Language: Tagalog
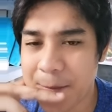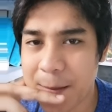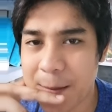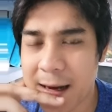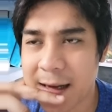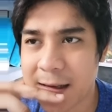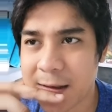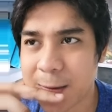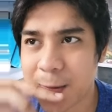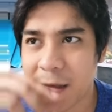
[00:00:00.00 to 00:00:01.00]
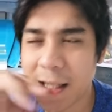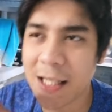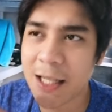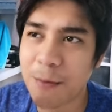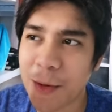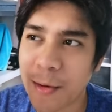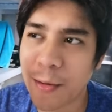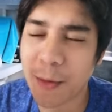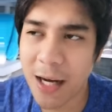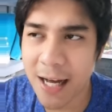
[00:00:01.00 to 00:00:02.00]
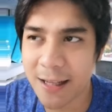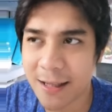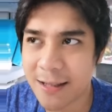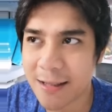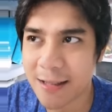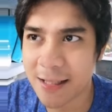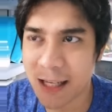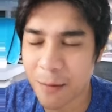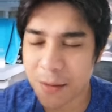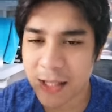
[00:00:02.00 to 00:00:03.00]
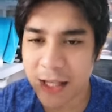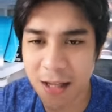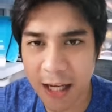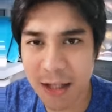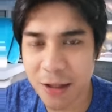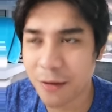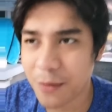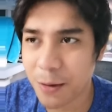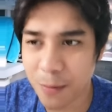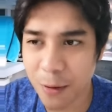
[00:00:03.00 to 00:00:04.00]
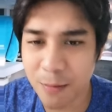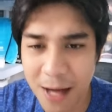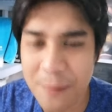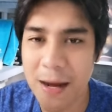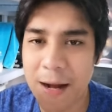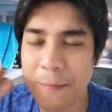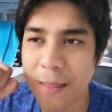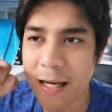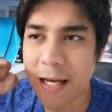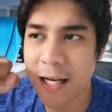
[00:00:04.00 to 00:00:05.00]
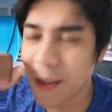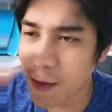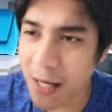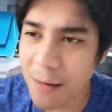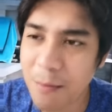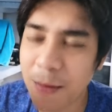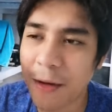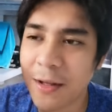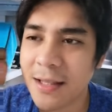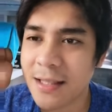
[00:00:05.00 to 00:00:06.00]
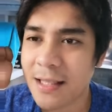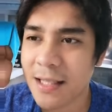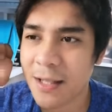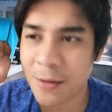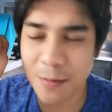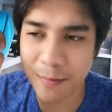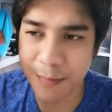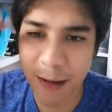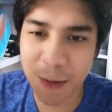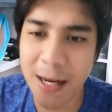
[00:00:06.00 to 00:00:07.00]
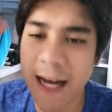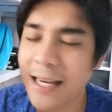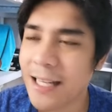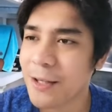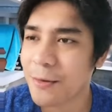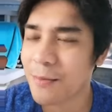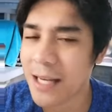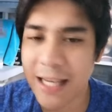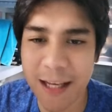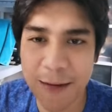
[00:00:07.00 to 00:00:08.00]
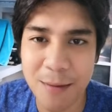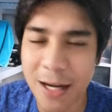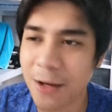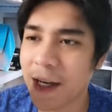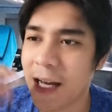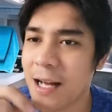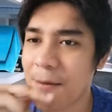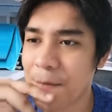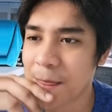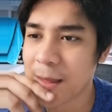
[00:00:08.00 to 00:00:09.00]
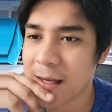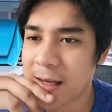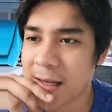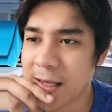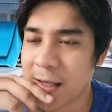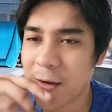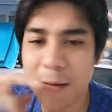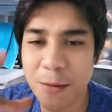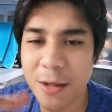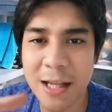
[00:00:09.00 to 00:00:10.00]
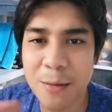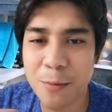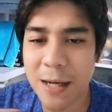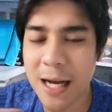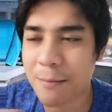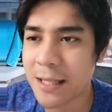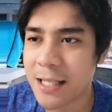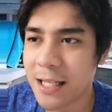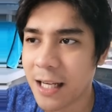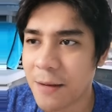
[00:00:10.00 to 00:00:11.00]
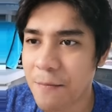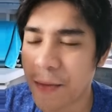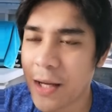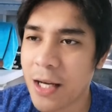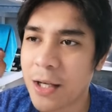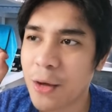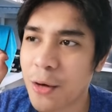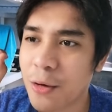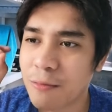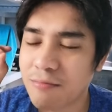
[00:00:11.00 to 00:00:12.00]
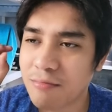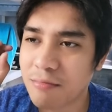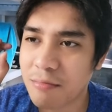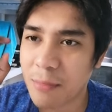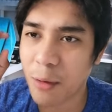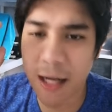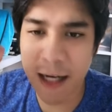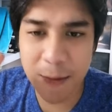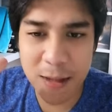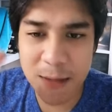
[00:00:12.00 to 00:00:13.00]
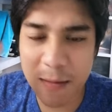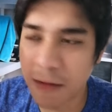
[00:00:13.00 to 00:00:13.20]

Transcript: diba? Kung titignan mo yung ulan as a representation of your problema, yung ambon, yung pag-ulan, at yung magiging bagyo na. Yung ambon hindi mo pinapansin eh. Yung ulan na mismo,